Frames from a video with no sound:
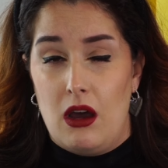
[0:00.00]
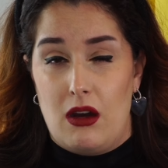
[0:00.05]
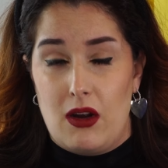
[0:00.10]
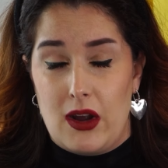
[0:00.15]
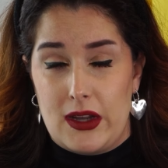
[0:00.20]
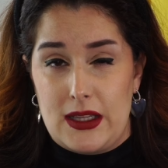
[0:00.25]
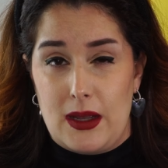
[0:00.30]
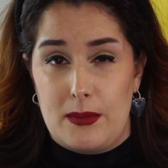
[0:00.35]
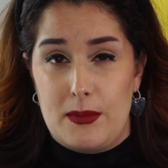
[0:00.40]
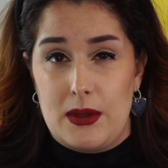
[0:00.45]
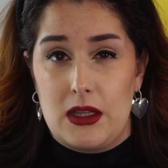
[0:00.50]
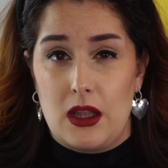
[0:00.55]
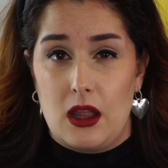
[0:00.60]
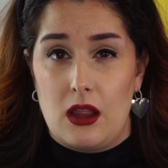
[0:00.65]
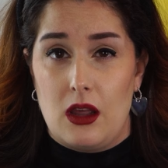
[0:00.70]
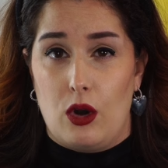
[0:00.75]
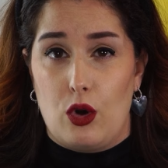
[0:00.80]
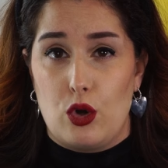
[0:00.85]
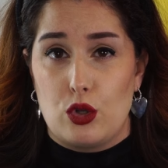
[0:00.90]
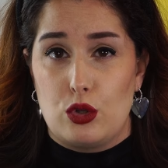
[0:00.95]
Aunque también
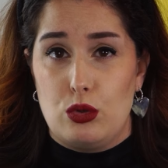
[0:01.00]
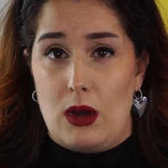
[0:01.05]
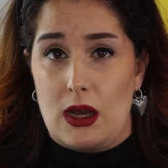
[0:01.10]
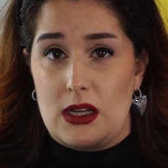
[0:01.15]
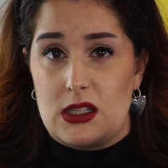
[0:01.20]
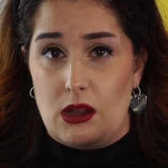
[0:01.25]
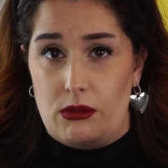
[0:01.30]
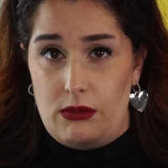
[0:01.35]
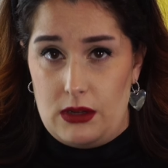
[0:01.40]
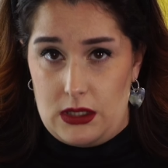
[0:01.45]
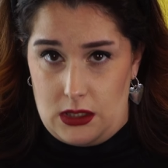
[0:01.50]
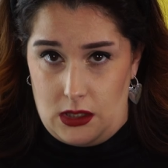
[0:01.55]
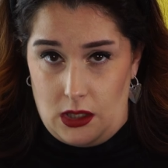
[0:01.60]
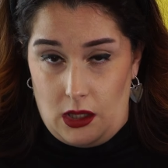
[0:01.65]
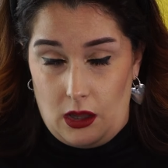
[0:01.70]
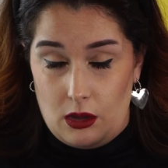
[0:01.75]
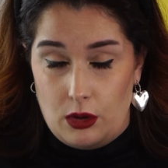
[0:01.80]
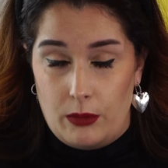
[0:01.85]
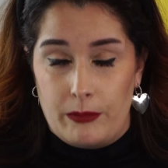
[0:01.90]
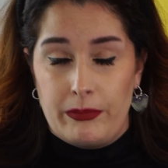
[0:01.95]
te digo, tú a este
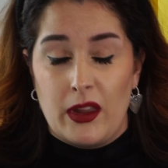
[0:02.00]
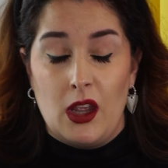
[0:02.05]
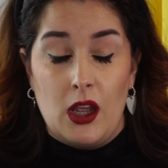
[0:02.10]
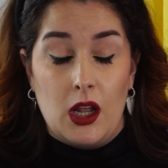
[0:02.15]
vestido